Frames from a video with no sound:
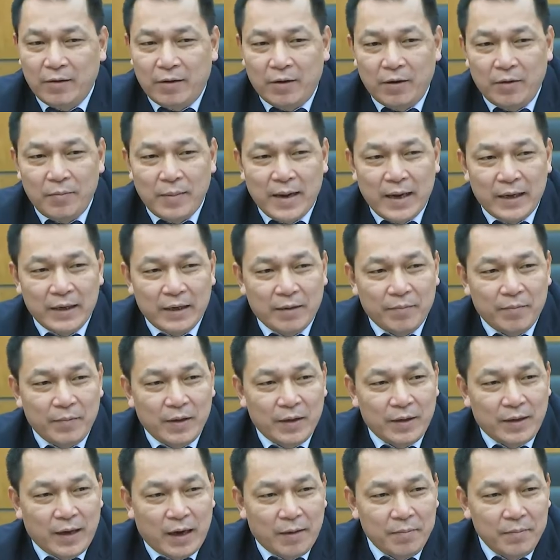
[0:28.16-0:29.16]
phát triển năng lượng
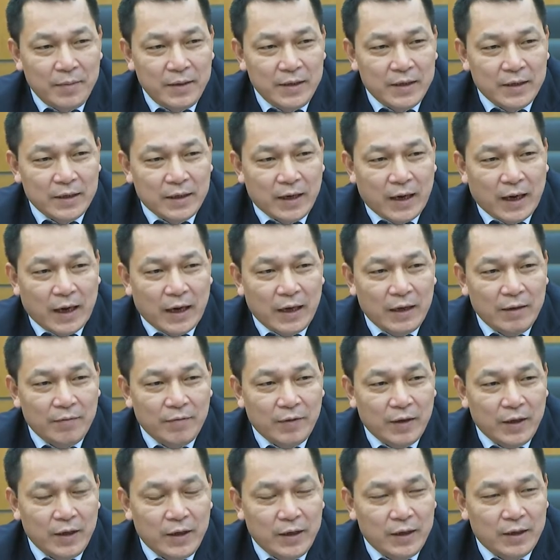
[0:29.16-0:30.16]
bền vững và kinh tế
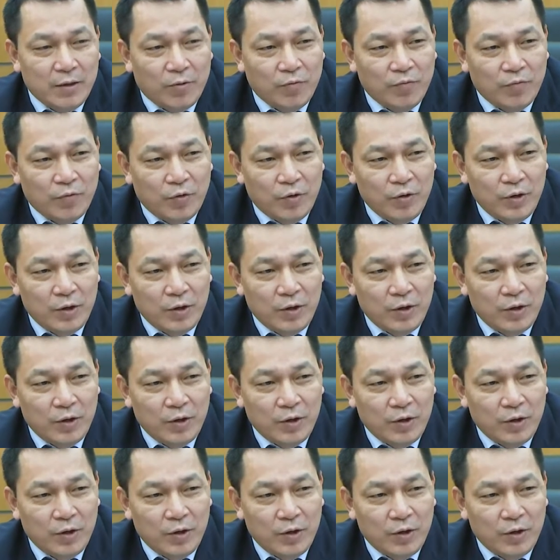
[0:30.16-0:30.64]
tuần hoàn tại Việt